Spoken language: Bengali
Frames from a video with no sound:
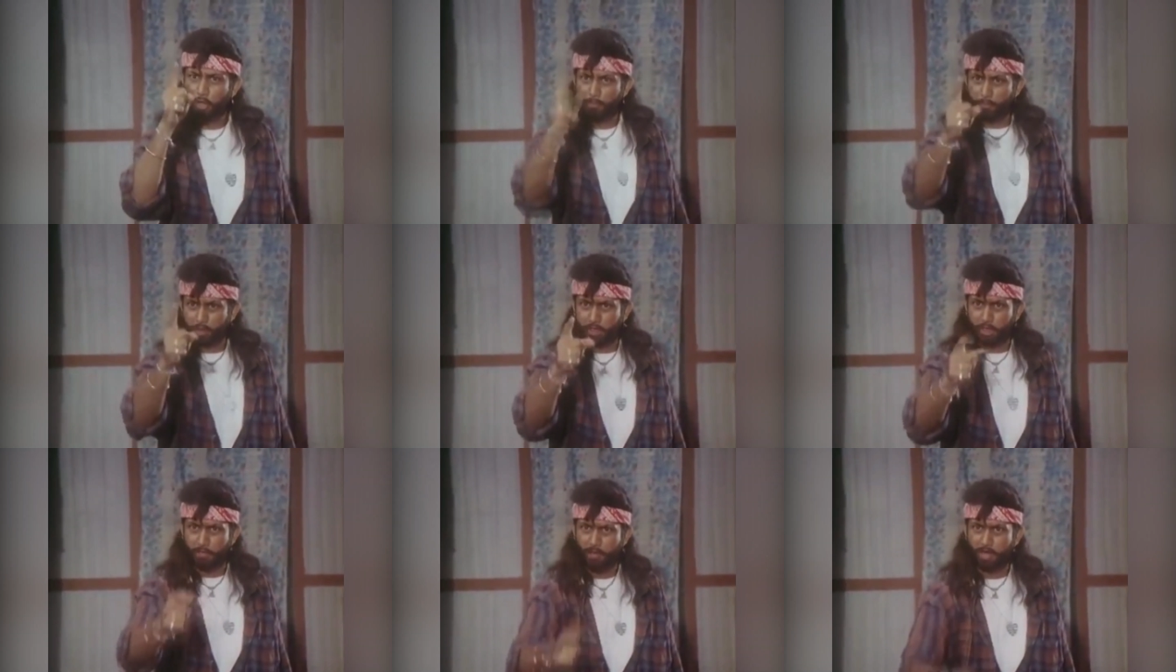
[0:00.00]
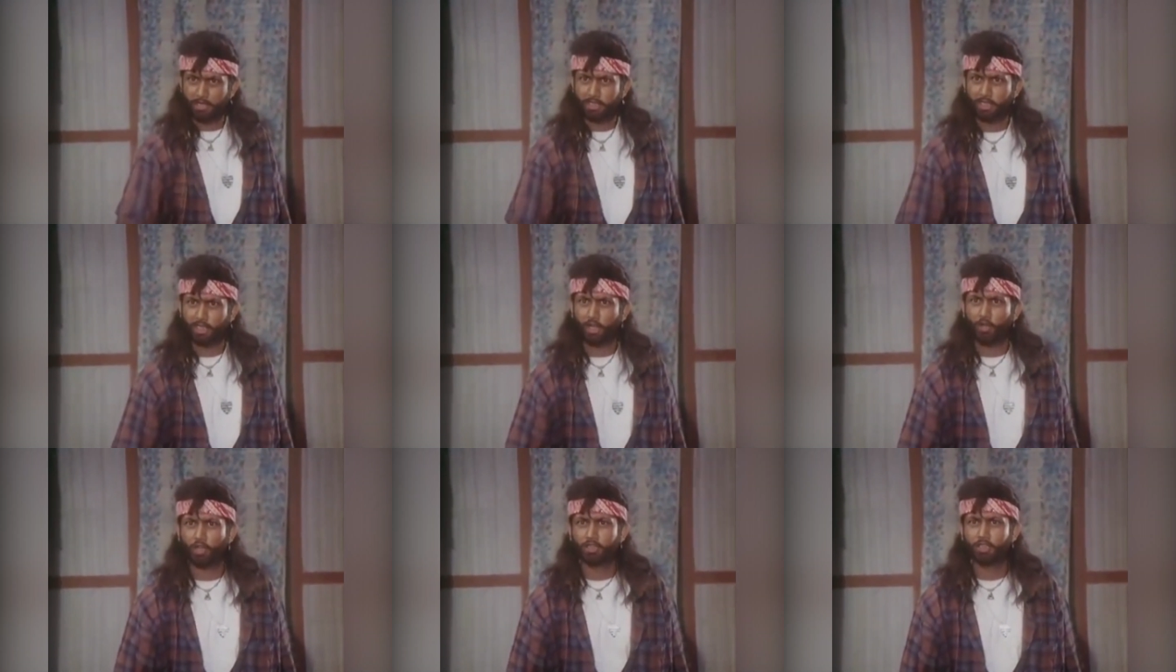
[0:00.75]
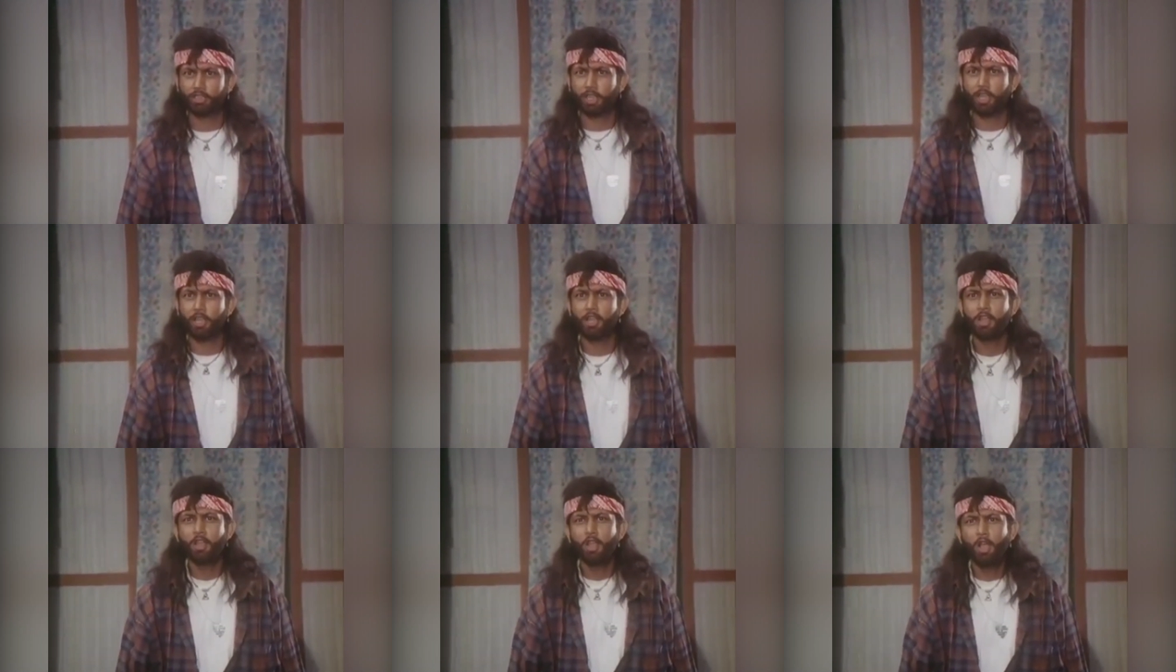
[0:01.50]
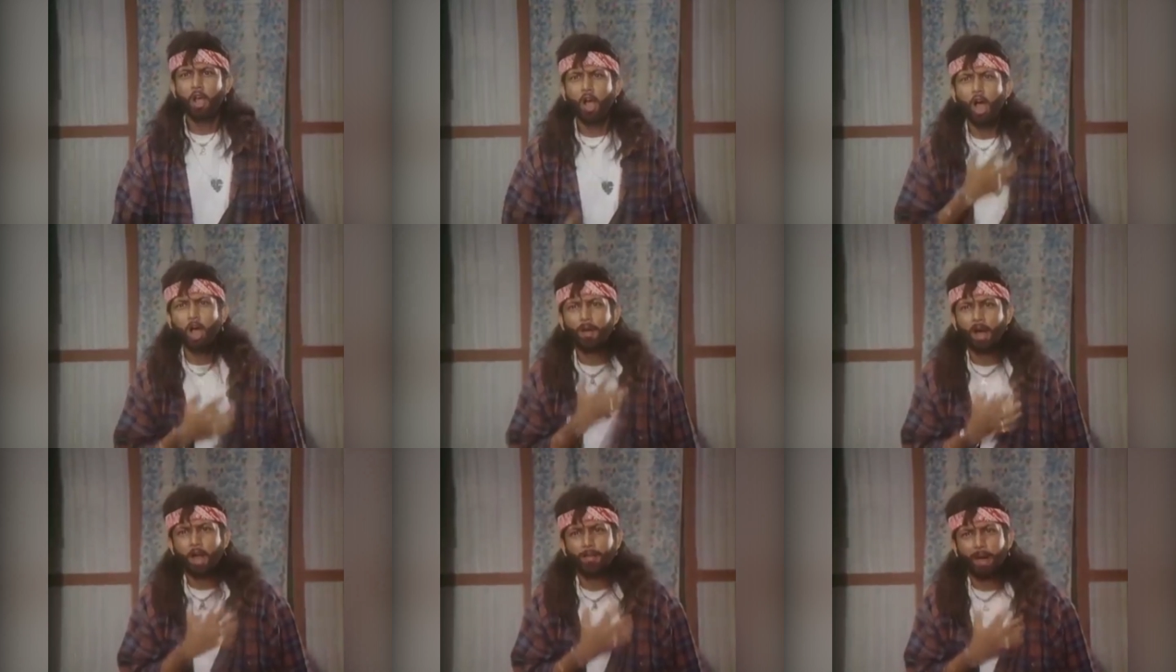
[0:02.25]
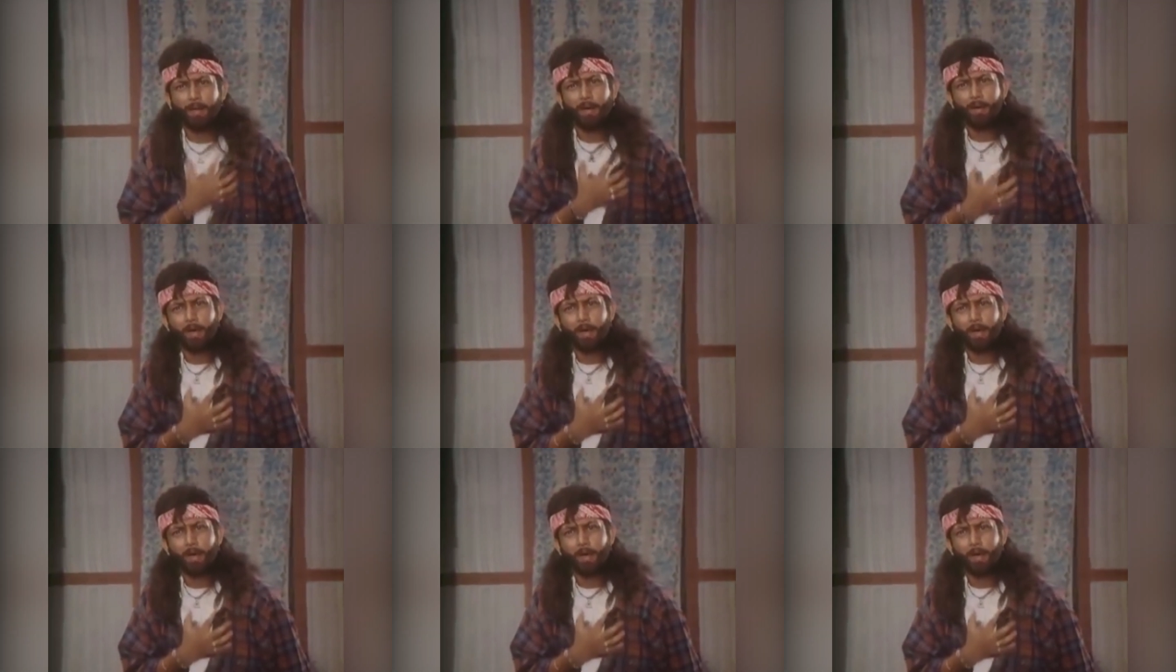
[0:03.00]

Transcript: আগে থেকে কোনো লিঙ্ক না থাকলেও হঠাৎ করে সিনেমায় প্রবেশ করে